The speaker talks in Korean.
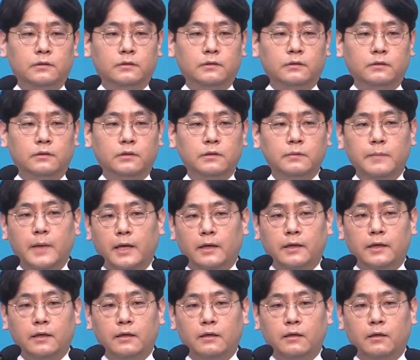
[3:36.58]
이
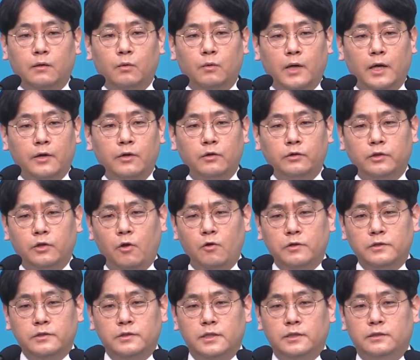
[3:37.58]
말에 과연
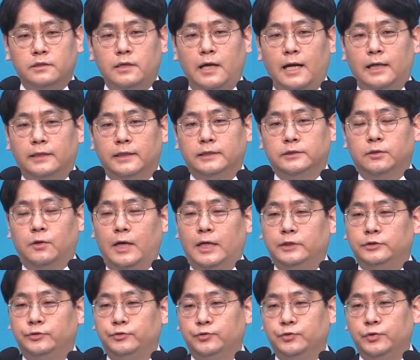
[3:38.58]
형제들 안에서 할
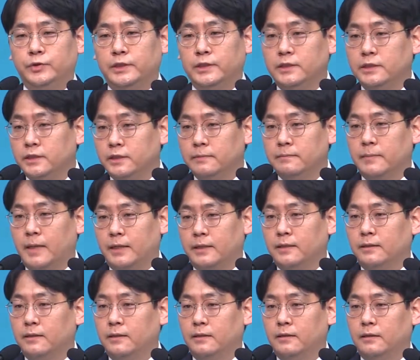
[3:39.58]
수 있는
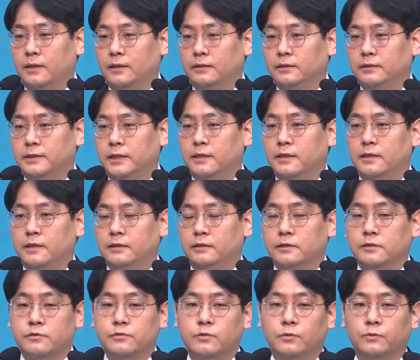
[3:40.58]
말인가라는 생각이
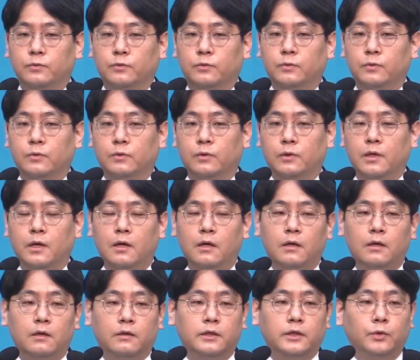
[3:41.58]
들 정도로
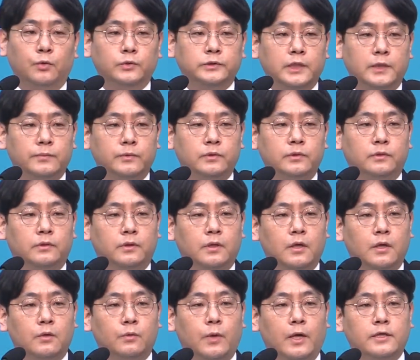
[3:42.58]
이 요셉은
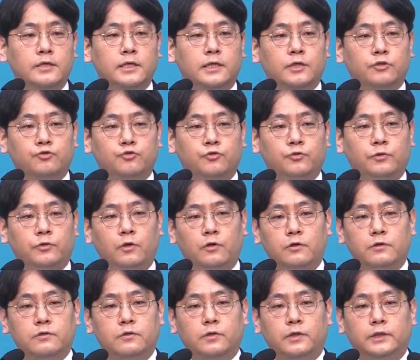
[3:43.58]
굉장히
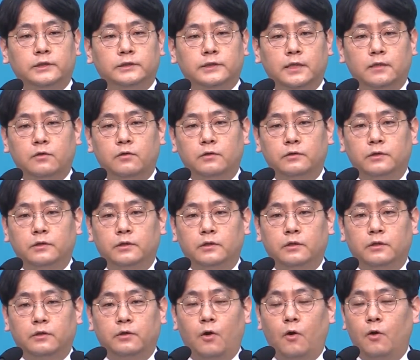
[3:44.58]
충격적인 사건을
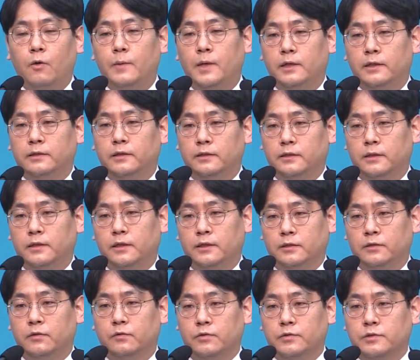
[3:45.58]
경험하게
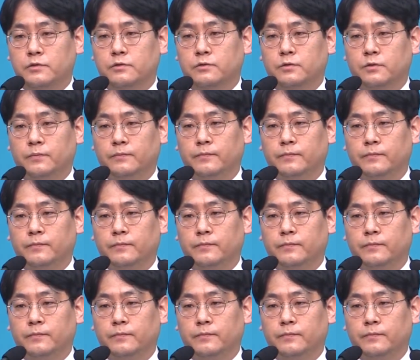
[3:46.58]
된다라는 것이죠.